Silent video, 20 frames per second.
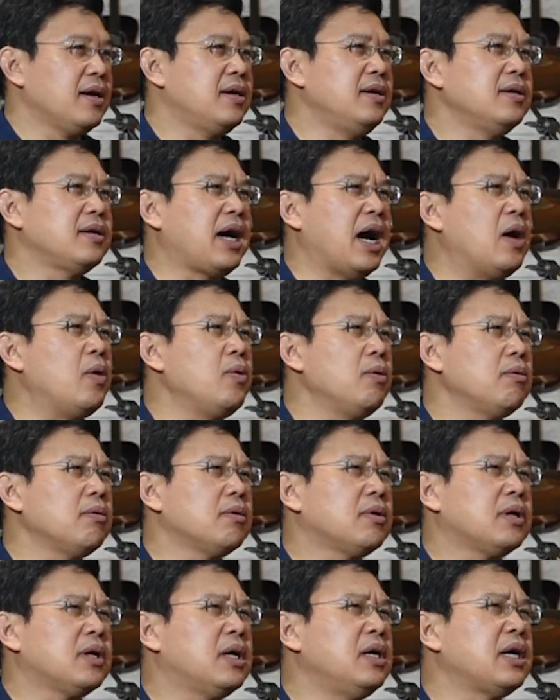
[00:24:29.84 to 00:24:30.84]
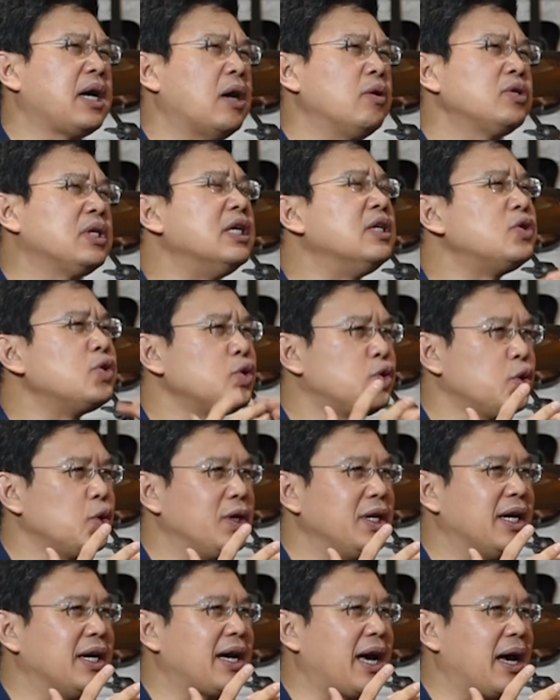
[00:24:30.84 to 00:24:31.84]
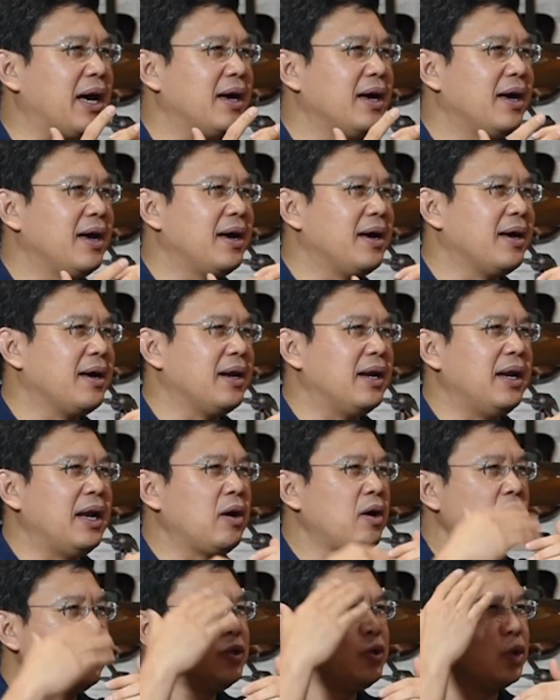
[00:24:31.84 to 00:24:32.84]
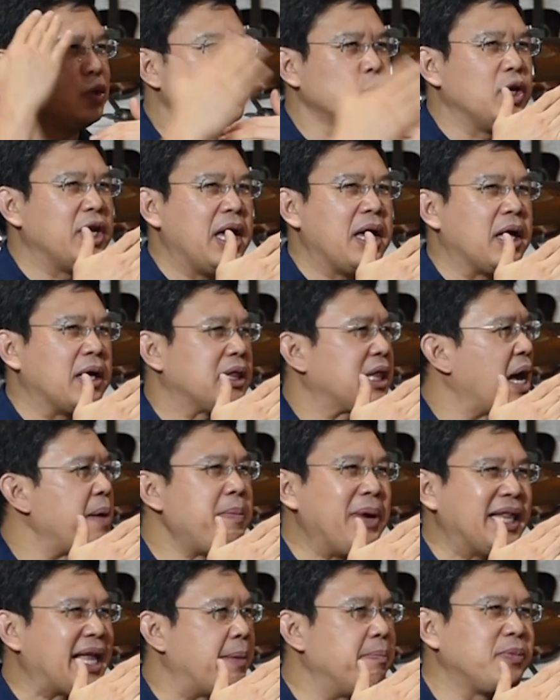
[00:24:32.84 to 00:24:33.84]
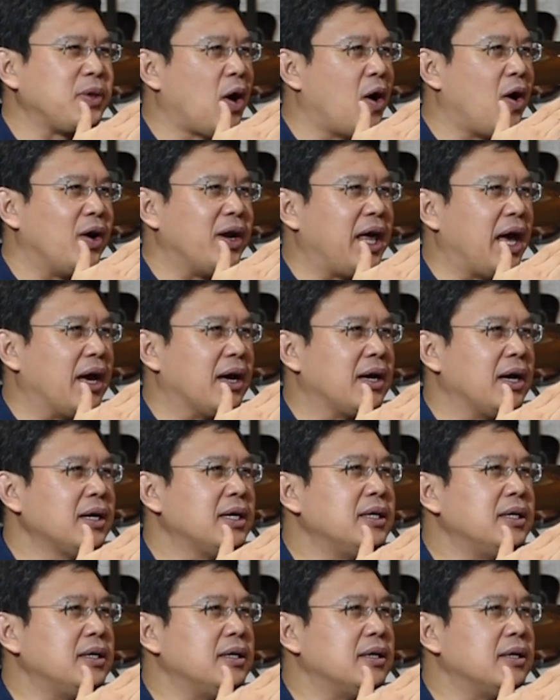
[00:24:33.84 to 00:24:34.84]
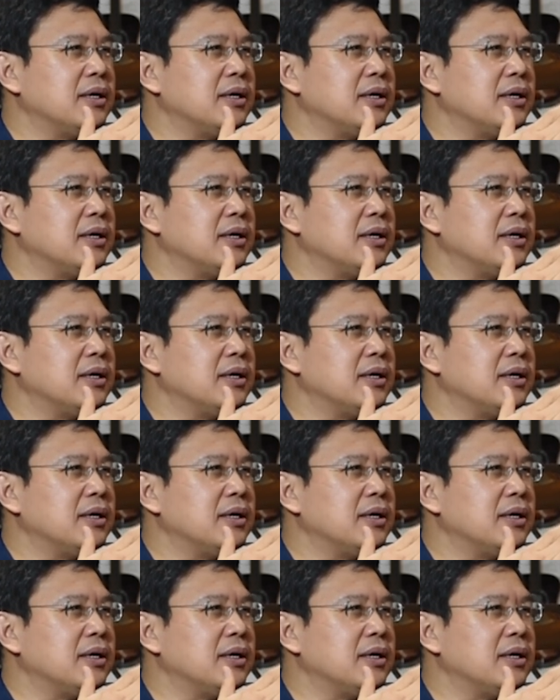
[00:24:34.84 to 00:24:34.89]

คือเขาถึงจุดหนึ่งอ่ะแล้วก็จุดนี้ถ้าไม่ทำต่อเนี่ยก็คือ